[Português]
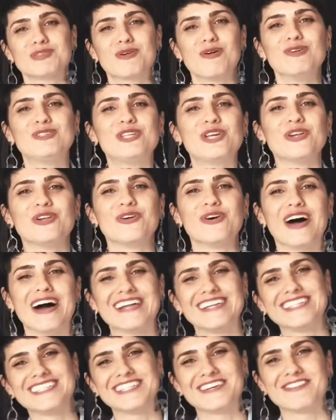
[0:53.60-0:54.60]
continuar
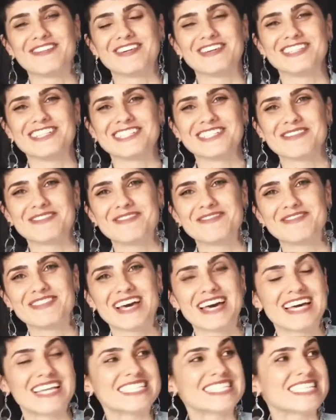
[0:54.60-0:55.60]
então com a nossa
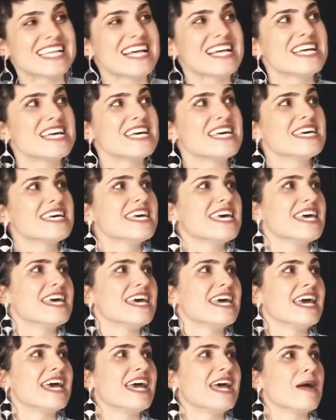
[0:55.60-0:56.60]
conversa.
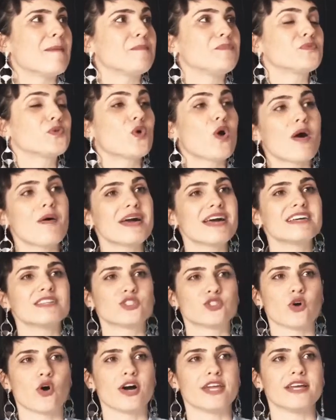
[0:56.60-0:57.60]
É, qual é a
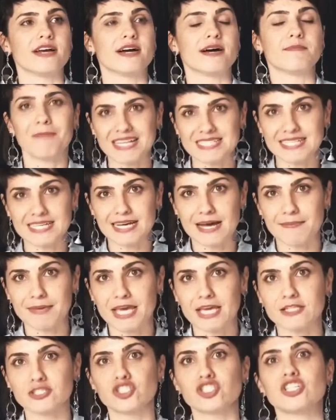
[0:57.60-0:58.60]
história?
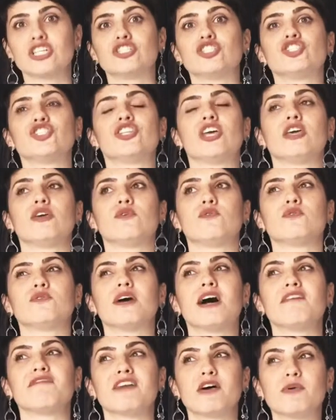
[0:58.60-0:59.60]
Basicamente, a gente tem o
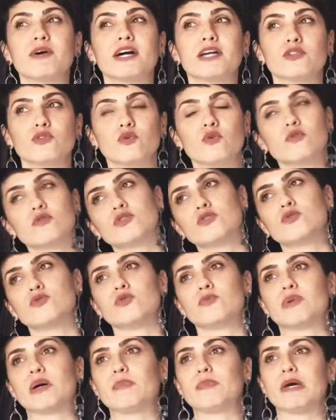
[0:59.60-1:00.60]
Rafael Cardoso
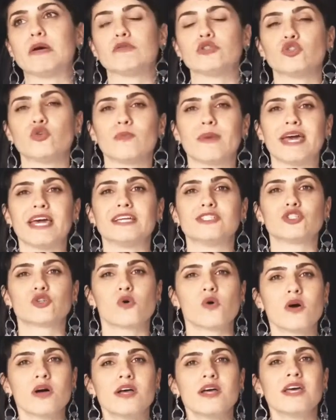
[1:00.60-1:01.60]
no papel de um
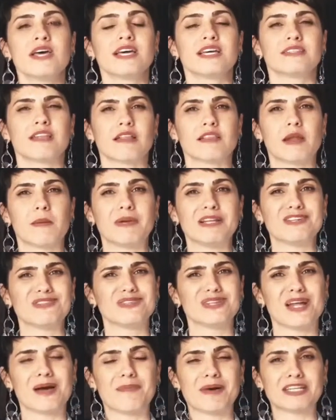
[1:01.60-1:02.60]
médico que está
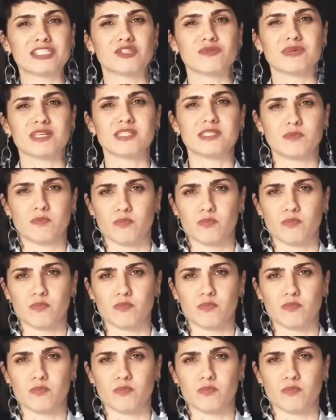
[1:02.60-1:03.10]
trabalhando na parte mais